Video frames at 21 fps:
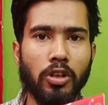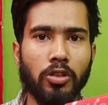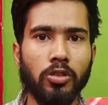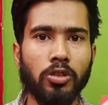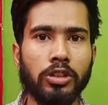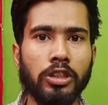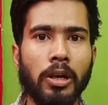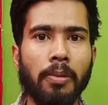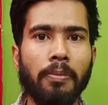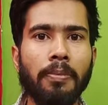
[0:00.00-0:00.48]

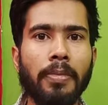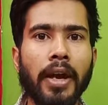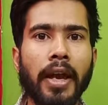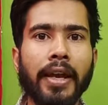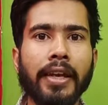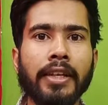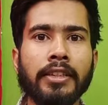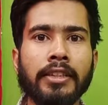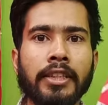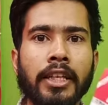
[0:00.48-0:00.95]
तो जब
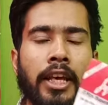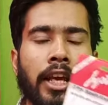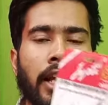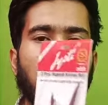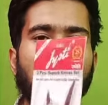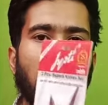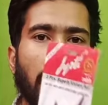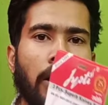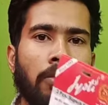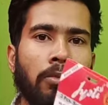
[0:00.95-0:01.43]
मैं इसे
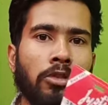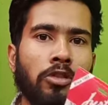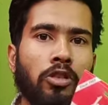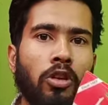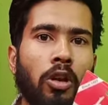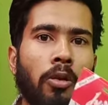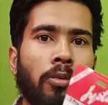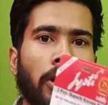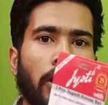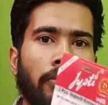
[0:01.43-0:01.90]

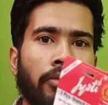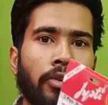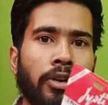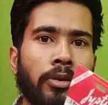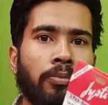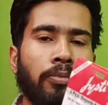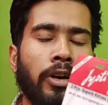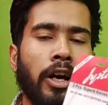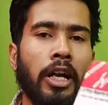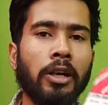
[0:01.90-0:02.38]
अमेज़ोन या
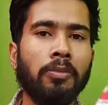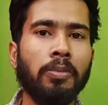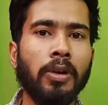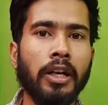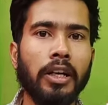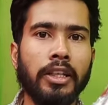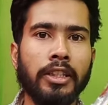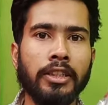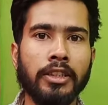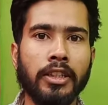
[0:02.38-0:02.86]
फ्लिपकार्ट पर
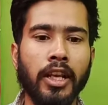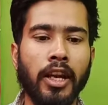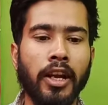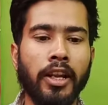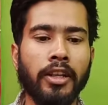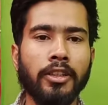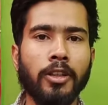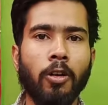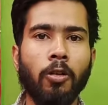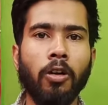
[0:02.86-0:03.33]
लिस्ट
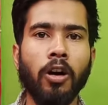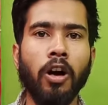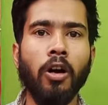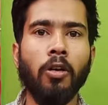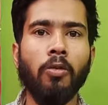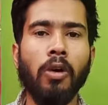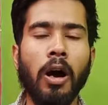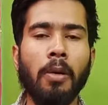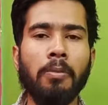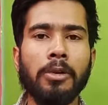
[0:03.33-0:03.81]
करने जाऊँगा
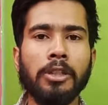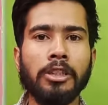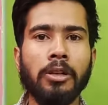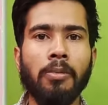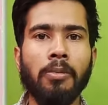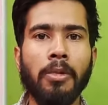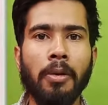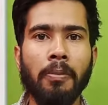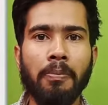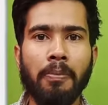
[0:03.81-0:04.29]
और वहाँ पर
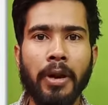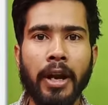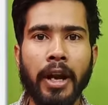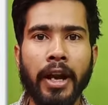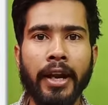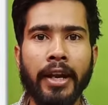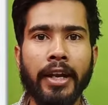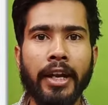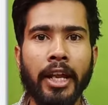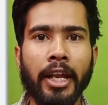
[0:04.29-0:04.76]
जब मैं
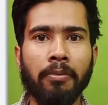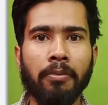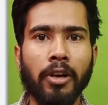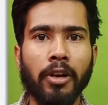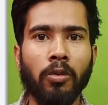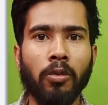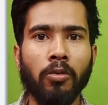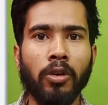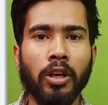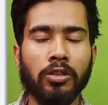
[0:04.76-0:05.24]
ब्रांड नेम
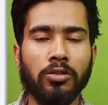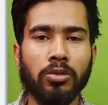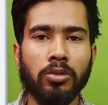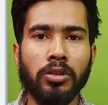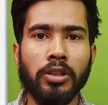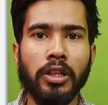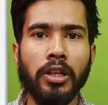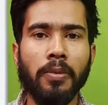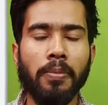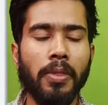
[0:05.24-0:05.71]
डालूँगा
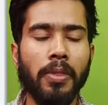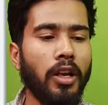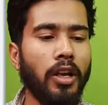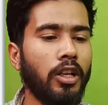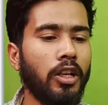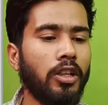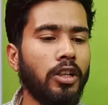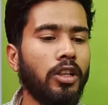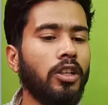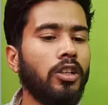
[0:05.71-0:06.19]
ज्योति
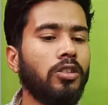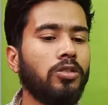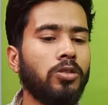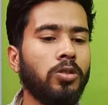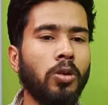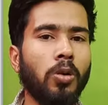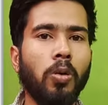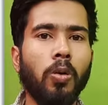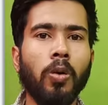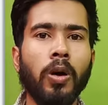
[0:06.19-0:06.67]

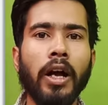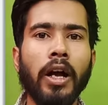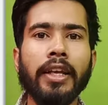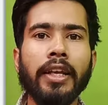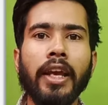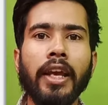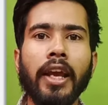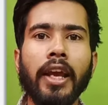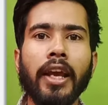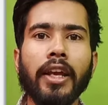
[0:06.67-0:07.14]
तो होगा
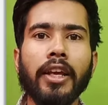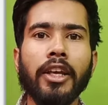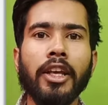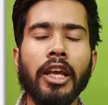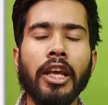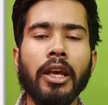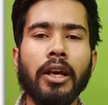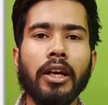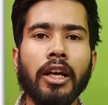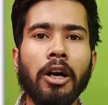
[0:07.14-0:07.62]
ये
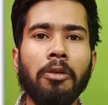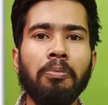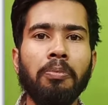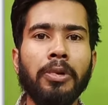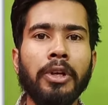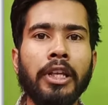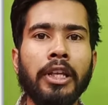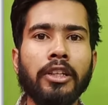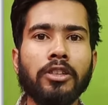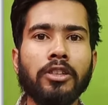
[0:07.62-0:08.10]
कि
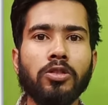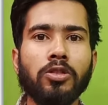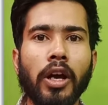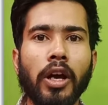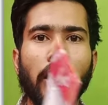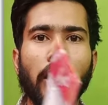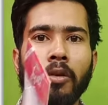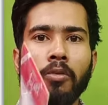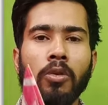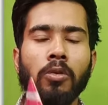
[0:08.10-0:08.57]
कंपनी जो
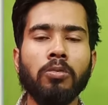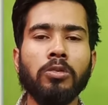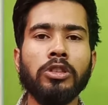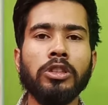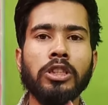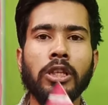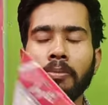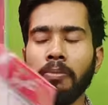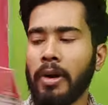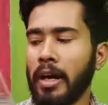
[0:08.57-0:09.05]
है वो
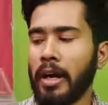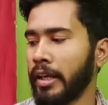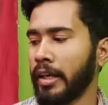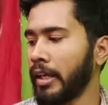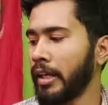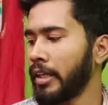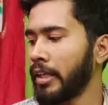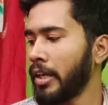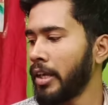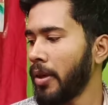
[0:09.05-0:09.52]
मुझसे
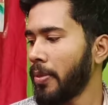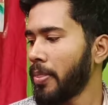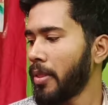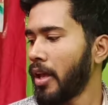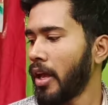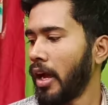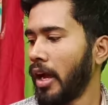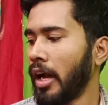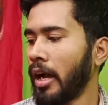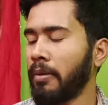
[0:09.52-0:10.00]
मांगेगी
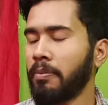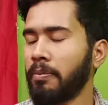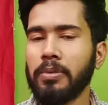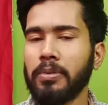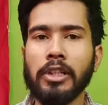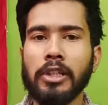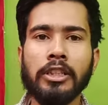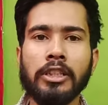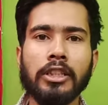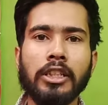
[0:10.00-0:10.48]
आप
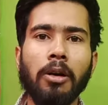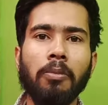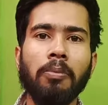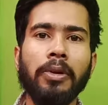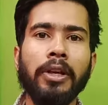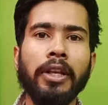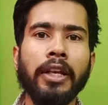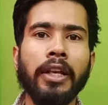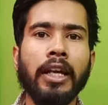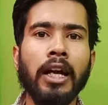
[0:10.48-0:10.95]
इस
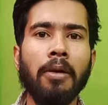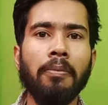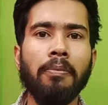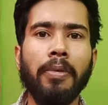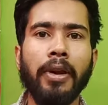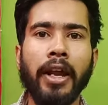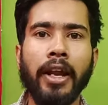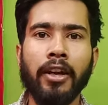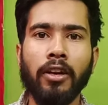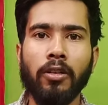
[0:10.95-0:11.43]
कंपनी का
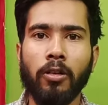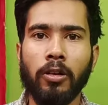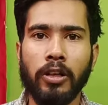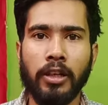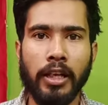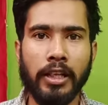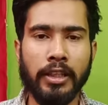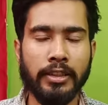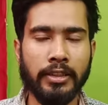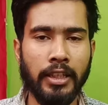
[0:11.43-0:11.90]
ब्रांड
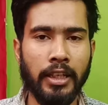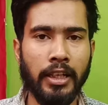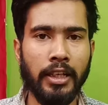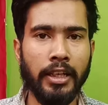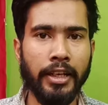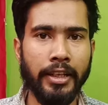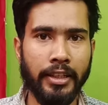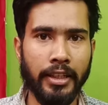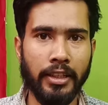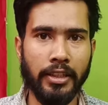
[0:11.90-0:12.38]

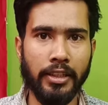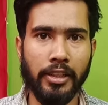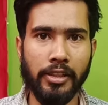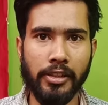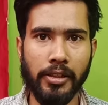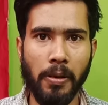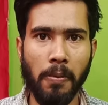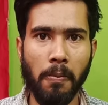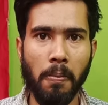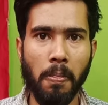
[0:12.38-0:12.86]
ऑथराइजेशन लेटर
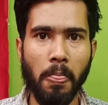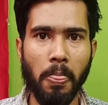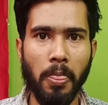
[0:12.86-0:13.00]
दीजिए